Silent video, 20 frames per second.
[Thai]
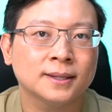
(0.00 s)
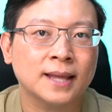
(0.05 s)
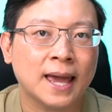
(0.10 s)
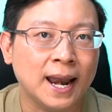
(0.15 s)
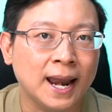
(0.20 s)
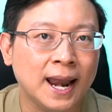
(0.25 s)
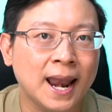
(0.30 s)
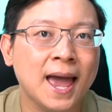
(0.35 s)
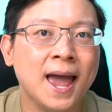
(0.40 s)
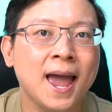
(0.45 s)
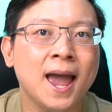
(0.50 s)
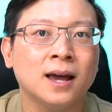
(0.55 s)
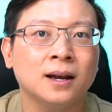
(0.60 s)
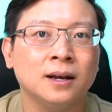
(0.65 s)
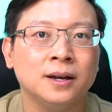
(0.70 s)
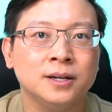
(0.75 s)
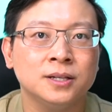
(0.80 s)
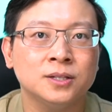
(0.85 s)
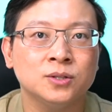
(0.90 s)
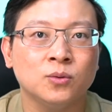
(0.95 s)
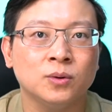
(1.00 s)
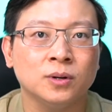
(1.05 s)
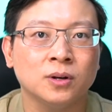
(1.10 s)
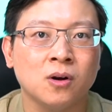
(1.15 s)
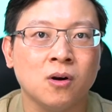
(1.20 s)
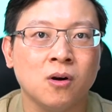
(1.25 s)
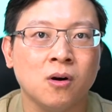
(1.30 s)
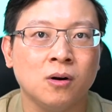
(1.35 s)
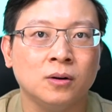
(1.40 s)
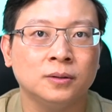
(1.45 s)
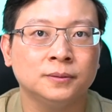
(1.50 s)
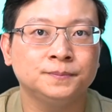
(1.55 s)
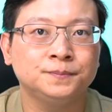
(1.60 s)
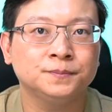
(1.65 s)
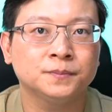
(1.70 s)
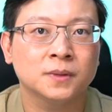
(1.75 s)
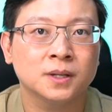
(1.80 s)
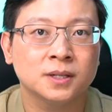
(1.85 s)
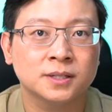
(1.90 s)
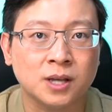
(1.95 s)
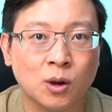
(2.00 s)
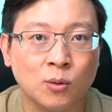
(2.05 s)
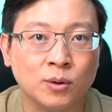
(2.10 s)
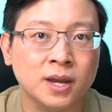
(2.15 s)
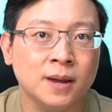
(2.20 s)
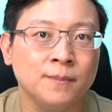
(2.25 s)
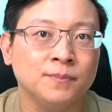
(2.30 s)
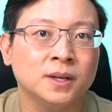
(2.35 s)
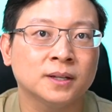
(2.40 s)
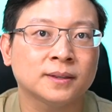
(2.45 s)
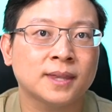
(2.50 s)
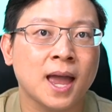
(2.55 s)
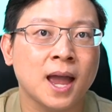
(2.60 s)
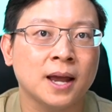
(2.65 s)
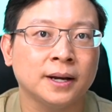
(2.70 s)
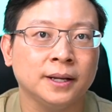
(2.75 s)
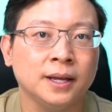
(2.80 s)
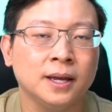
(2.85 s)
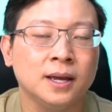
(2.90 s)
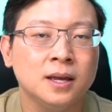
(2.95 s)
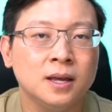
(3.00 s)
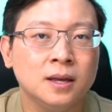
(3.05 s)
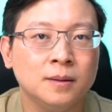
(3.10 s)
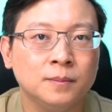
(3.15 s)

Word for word: ฐานรากและในส่วนของเสาเข็มต่างๆเนี่ย